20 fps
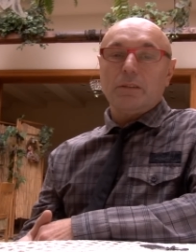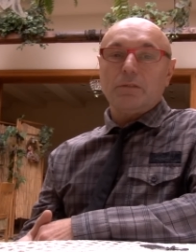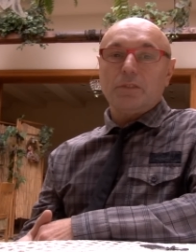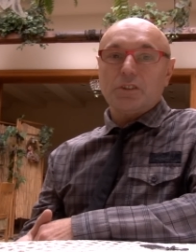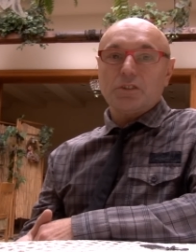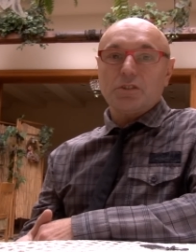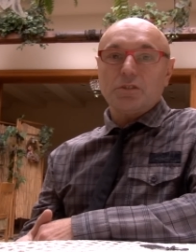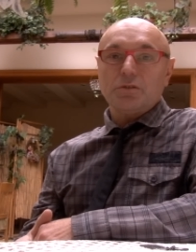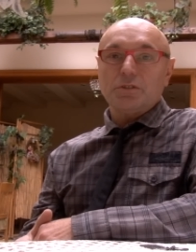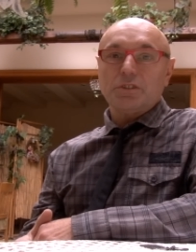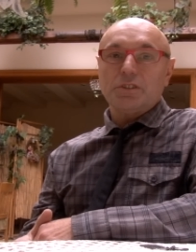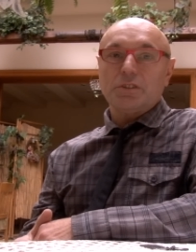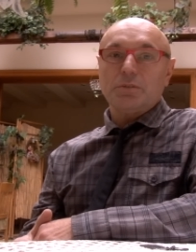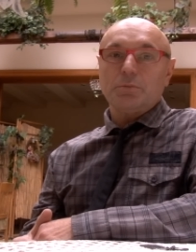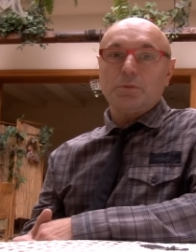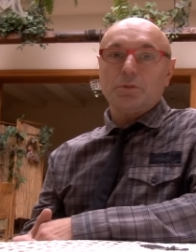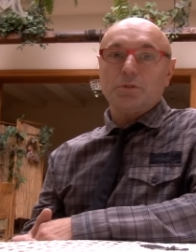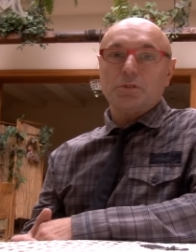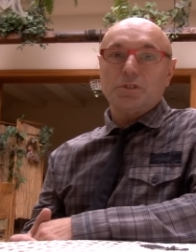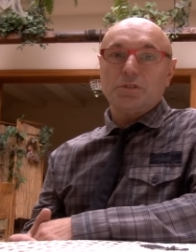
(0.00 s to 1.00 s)

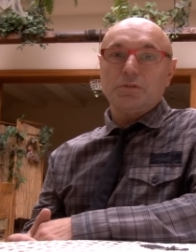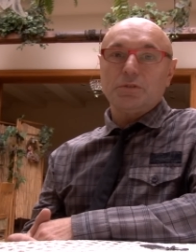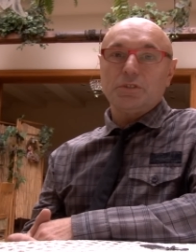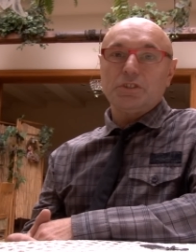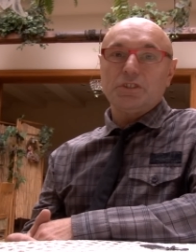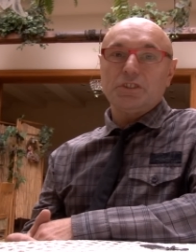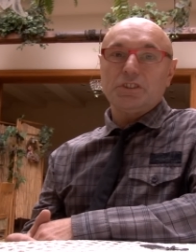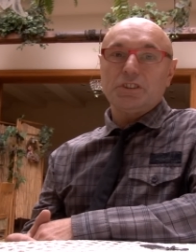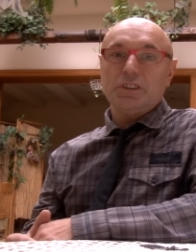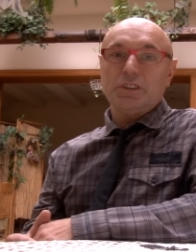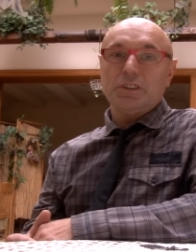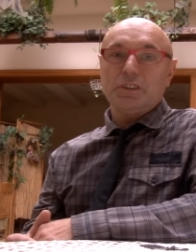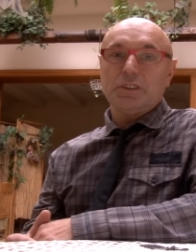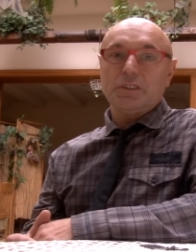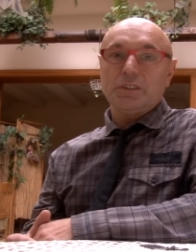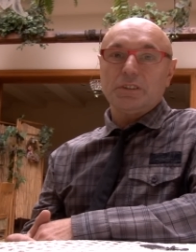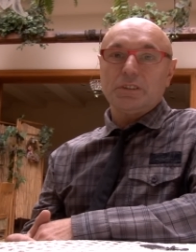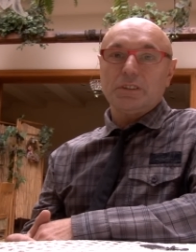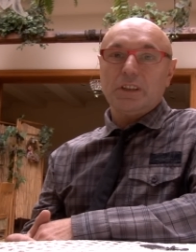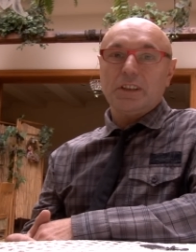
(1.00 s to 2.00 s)
wierzącym oczywiście,
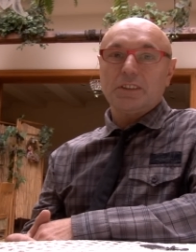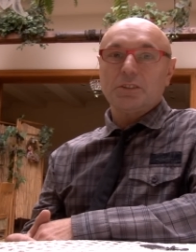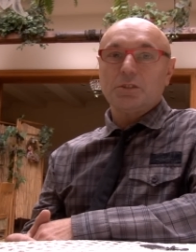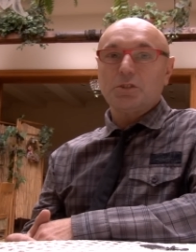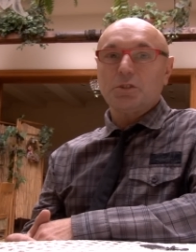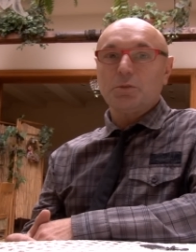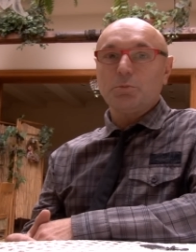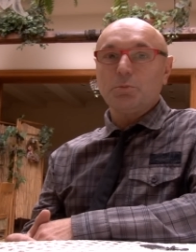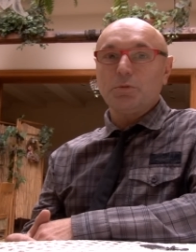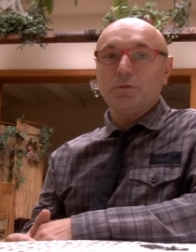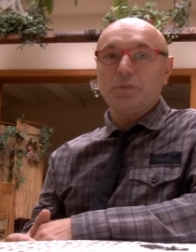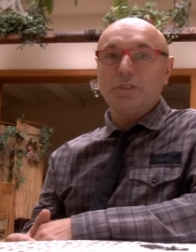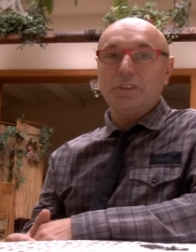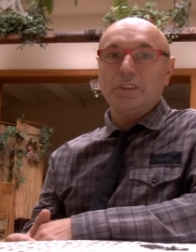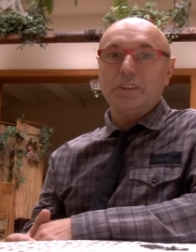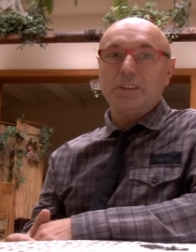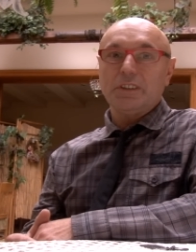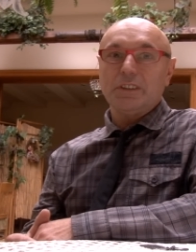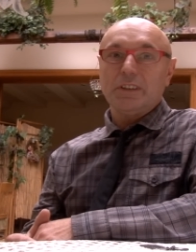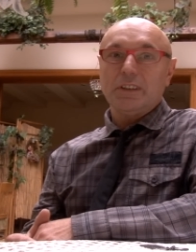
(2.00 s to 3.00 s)
jak to się
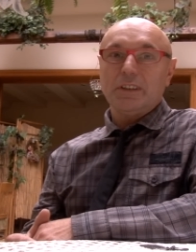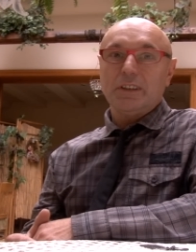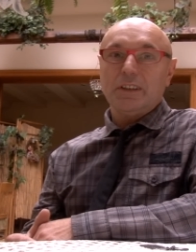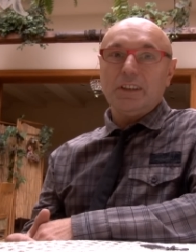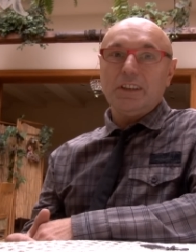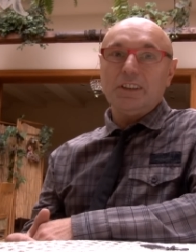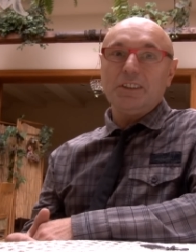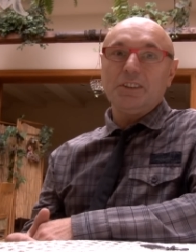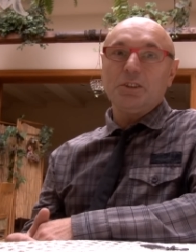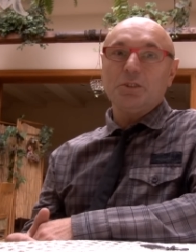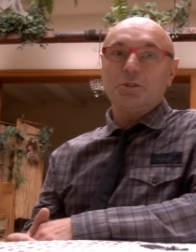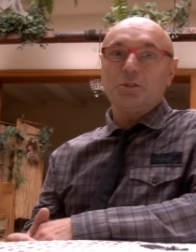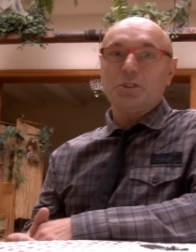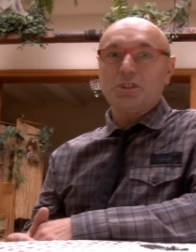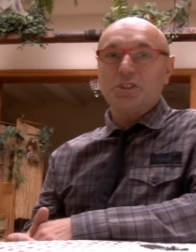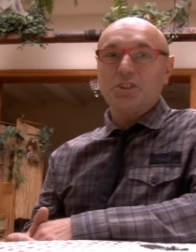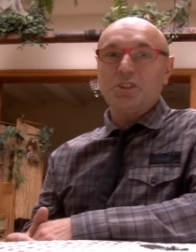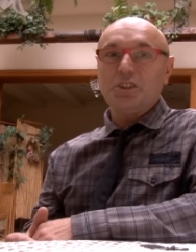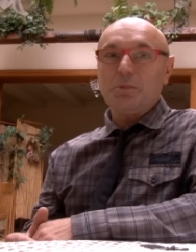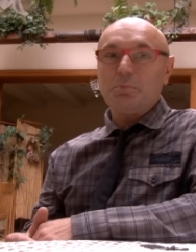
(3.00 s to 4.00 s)
mówi,
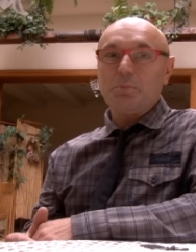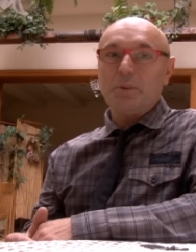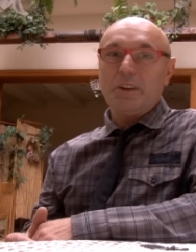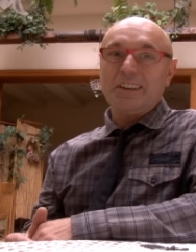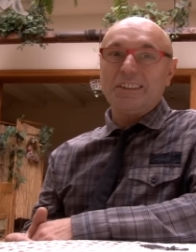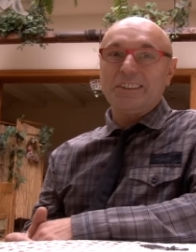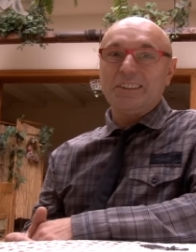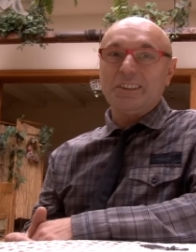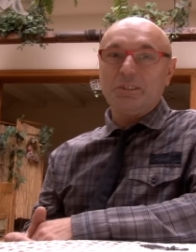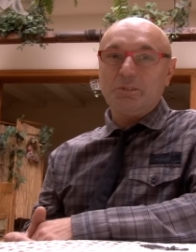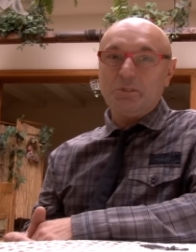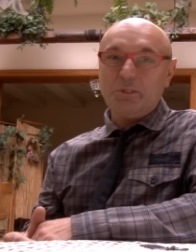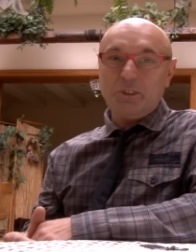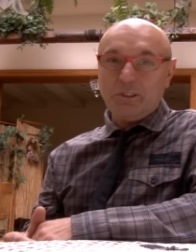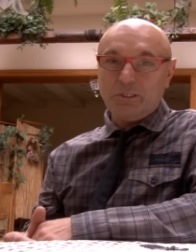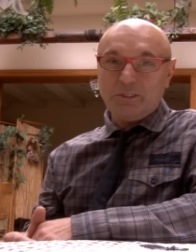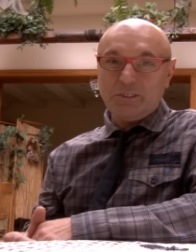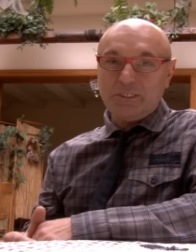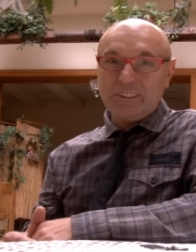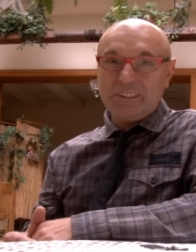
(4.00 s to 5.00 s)
idiotycznie
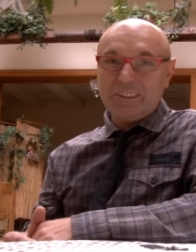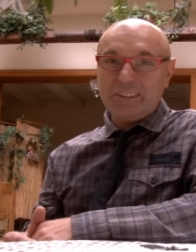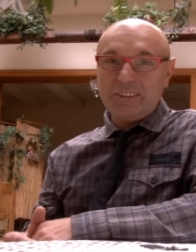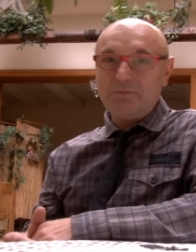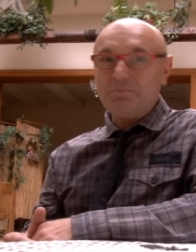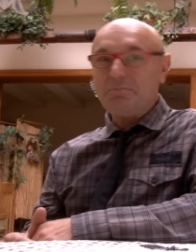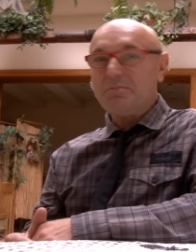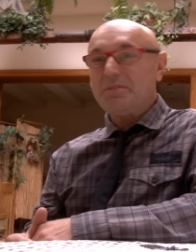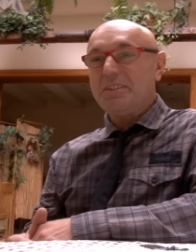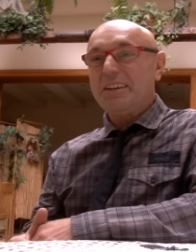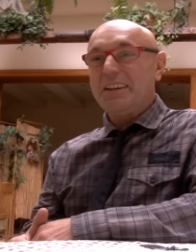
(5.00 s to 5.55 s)
praktykującym,